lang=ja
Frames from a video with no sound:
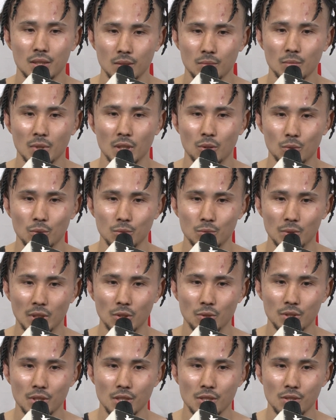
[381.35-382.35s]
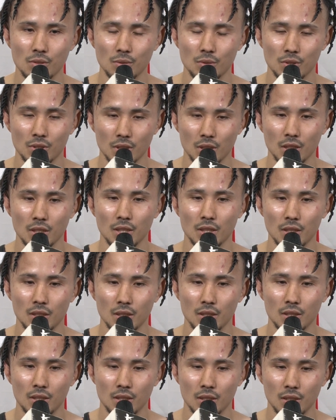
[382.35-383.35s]
まあ、こう上の選手をしっかり、
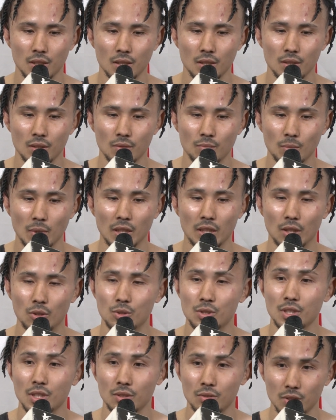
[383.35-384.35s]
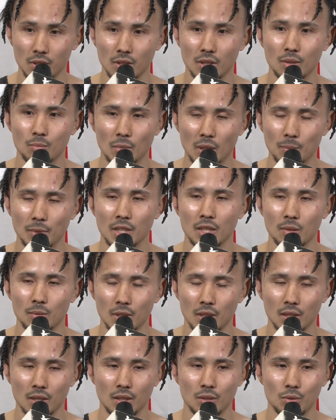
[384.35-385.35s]
まあ、倒していくには、まあ、まだま
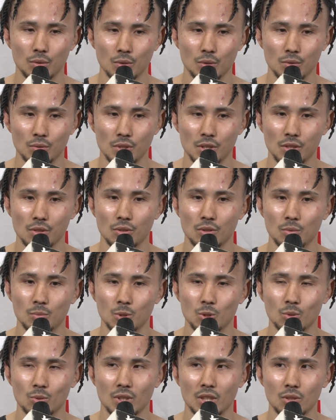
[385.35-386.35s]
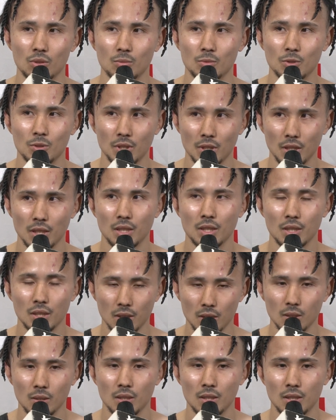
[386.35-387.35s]
だこの実力不足だと思うんで、
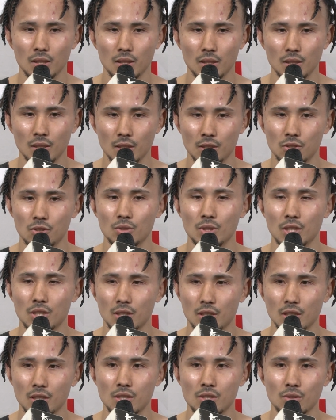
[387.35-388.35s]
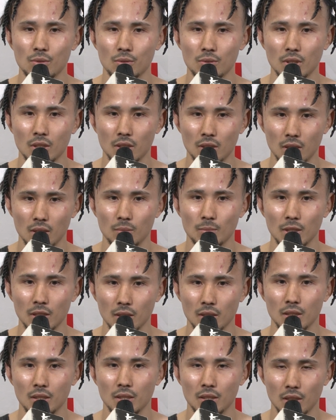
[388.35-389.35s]
えー、練習でしっかり強くなってま
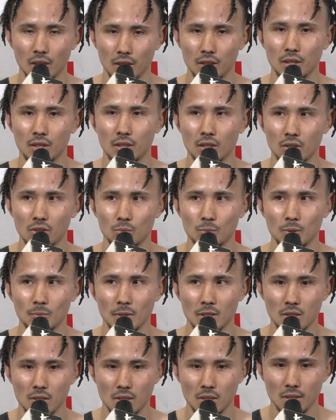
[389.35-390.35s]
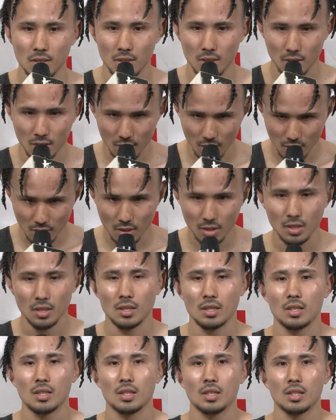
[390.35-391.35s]
た帰ってきたいと思います。
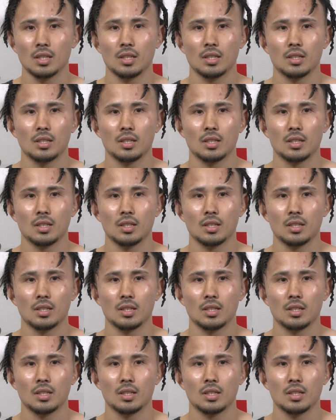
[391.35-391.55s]
お